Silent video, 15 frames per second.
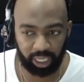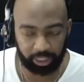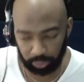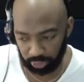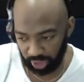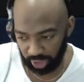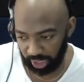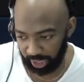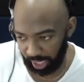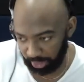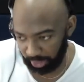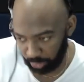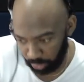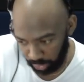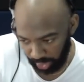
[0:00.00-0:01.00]
Usted le da a
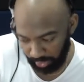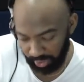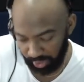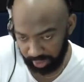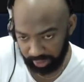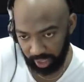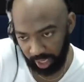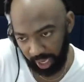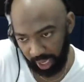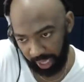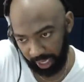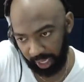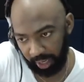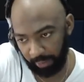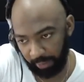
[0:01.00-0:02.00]
suscribirse acá
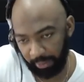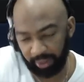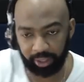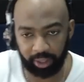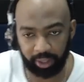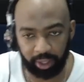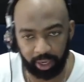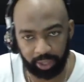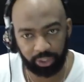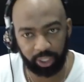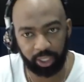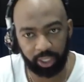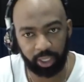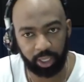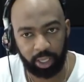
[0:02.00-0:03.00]
en la parte derecha
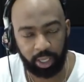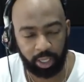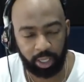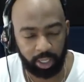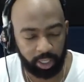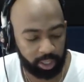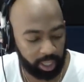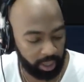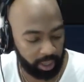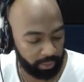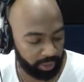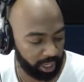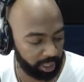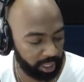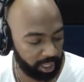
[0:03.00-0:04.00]
de, mi
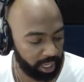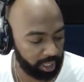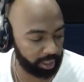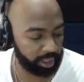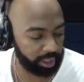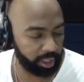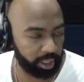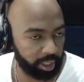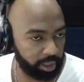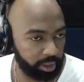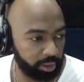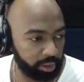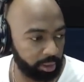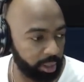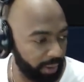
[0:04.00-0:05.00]
canal y
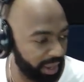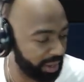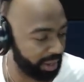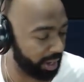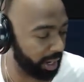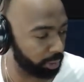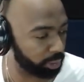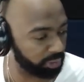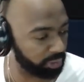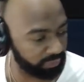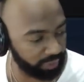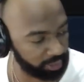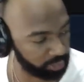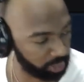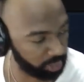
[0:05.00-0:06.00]
le va a llegar
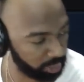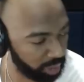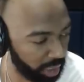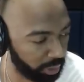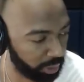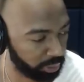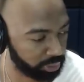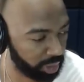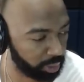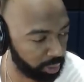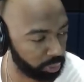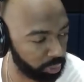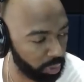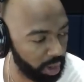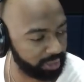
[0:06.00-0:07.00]
notificación de las cosas que
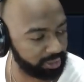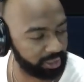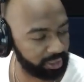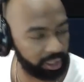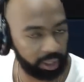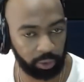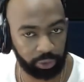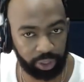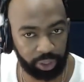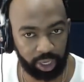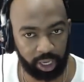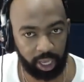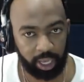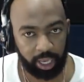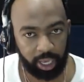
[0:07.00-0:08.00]
uno hace o diga
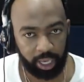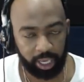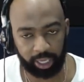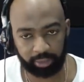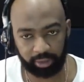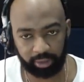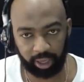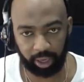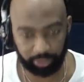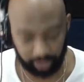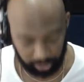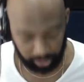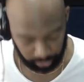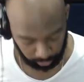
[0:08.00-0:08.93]
en esta estación.